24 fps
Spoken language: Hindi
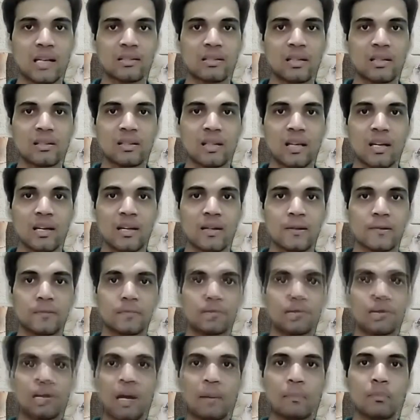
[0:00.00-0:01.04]
चला सकते हैं
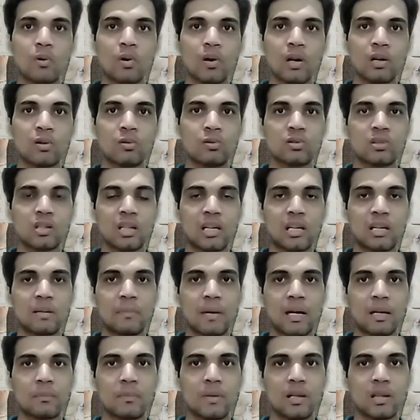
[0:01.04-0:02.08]
और आपको एक खुशी की
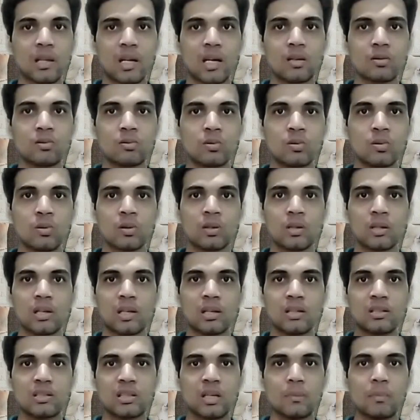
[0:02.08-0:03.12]
बात बता दूं
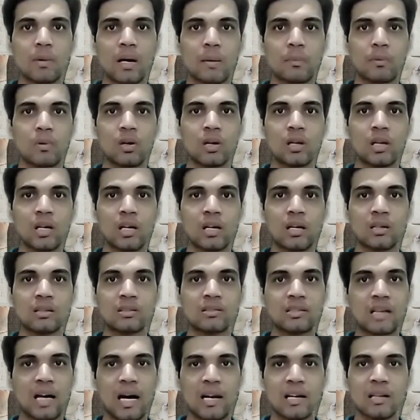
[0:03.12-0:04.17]
कि जब आपको यह
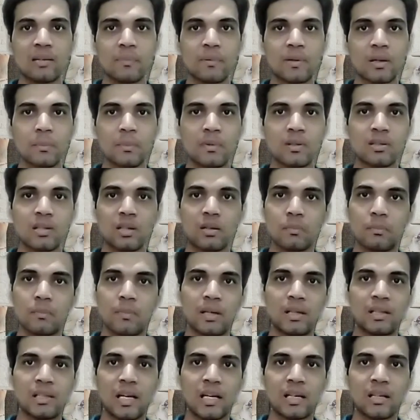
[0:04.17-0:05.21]
सारी परमिशन
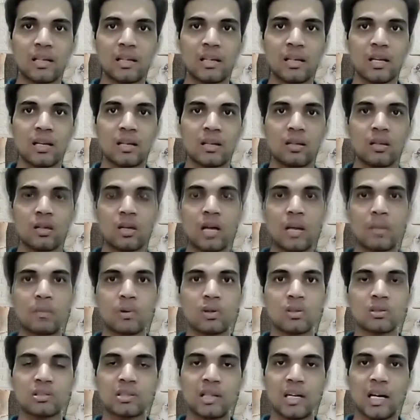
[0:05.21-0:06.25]
मिल जाती है तो
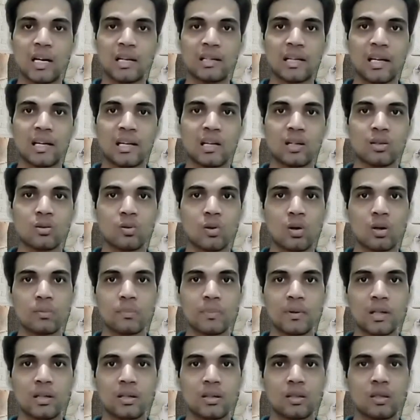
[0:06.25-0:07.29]
आपको सहायता के तौर
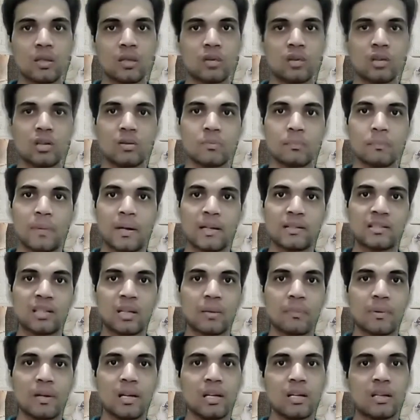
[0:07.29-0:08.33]
पर कुछ
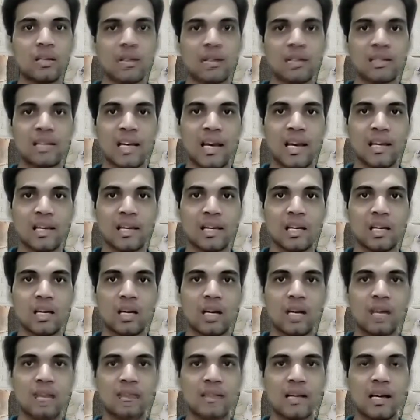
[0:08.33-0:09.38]
पैसे भी दिए जाएंगे
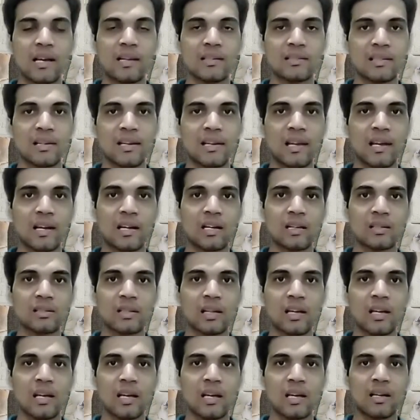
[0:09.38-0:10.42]
ऐसा इसलिए
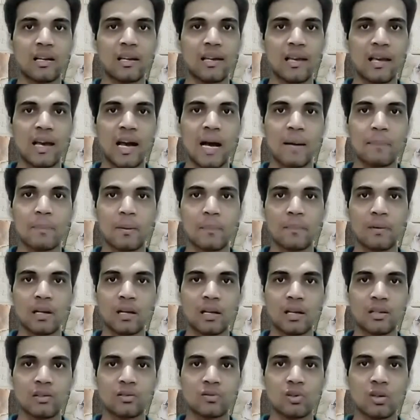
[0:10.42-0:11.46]
करते हैं कि आप
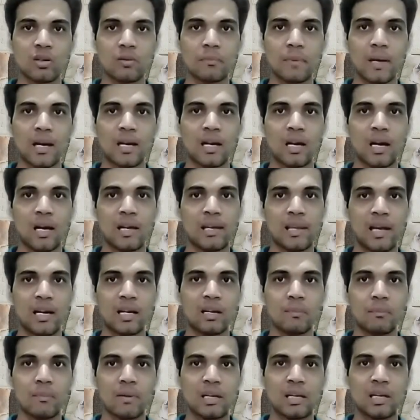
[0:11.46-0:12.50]
अपने किशोक बैंक
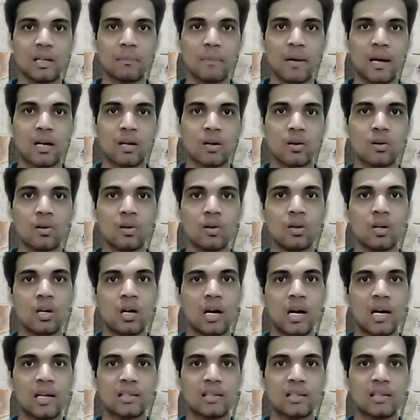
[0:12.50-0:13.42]
यानी मिनी बैंक को